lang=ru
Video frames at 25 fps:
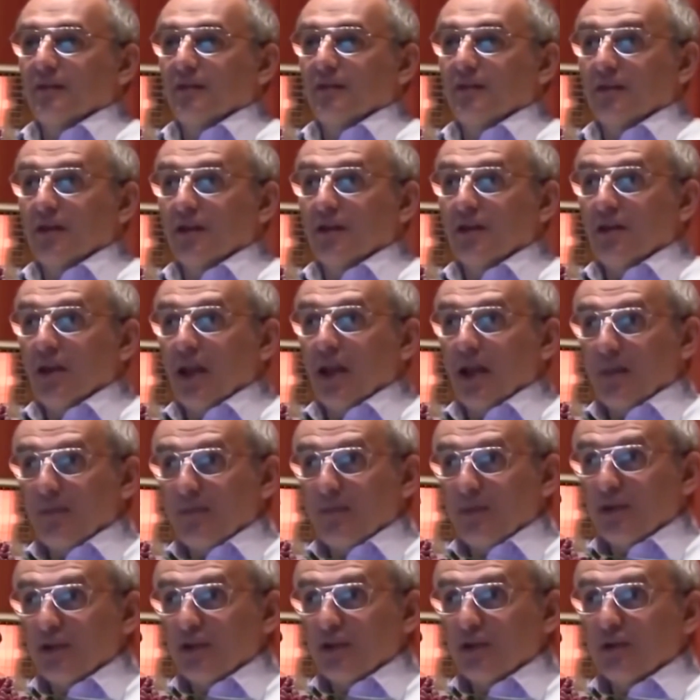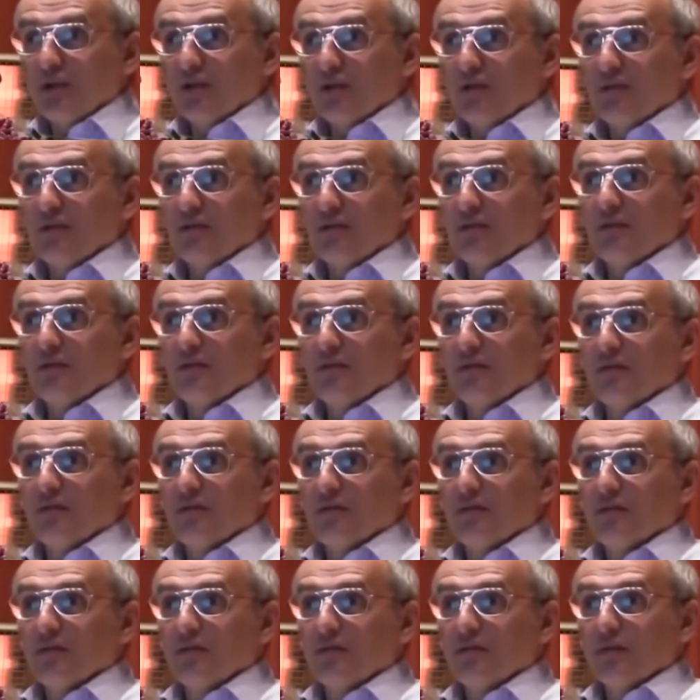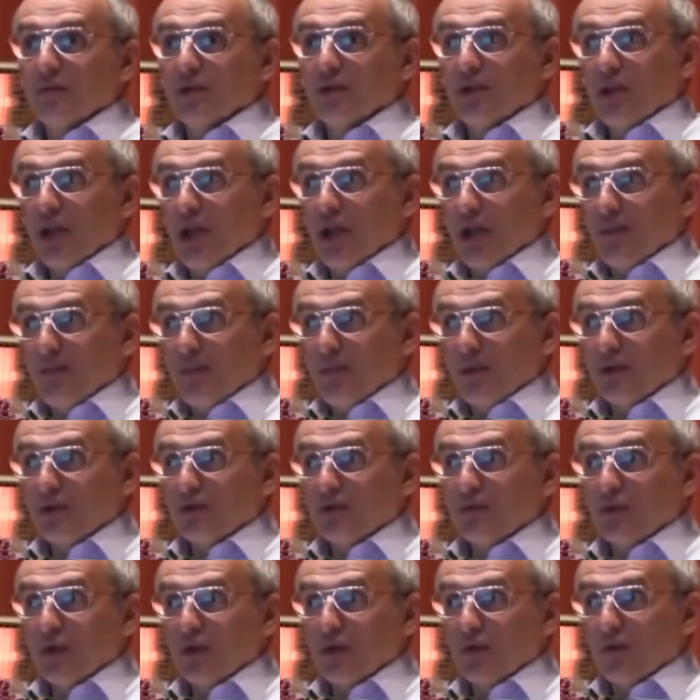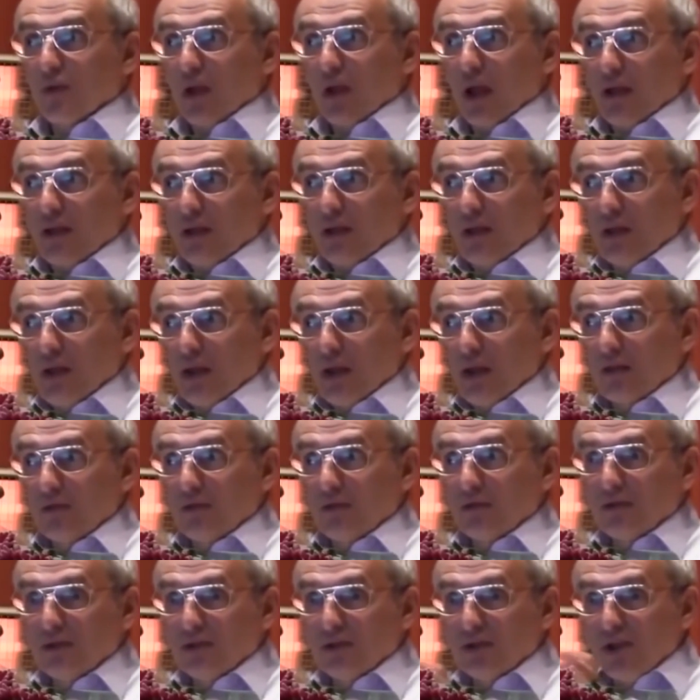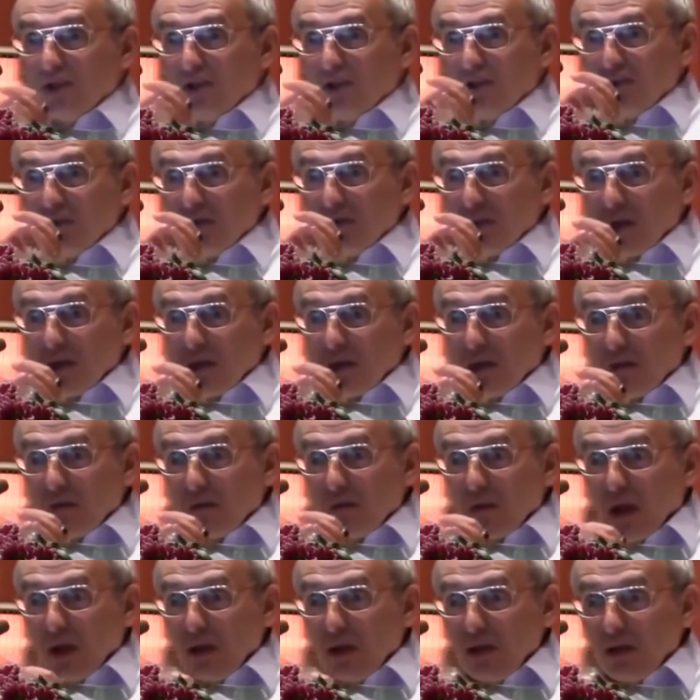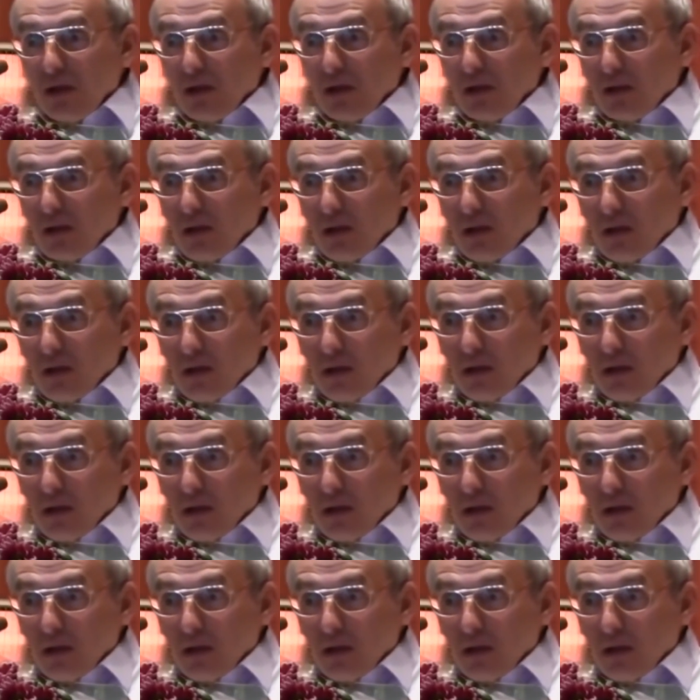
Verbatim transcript: И ты терпишь, терпишь, вот аккуратненько относишься. К женщине надо аккуратненько.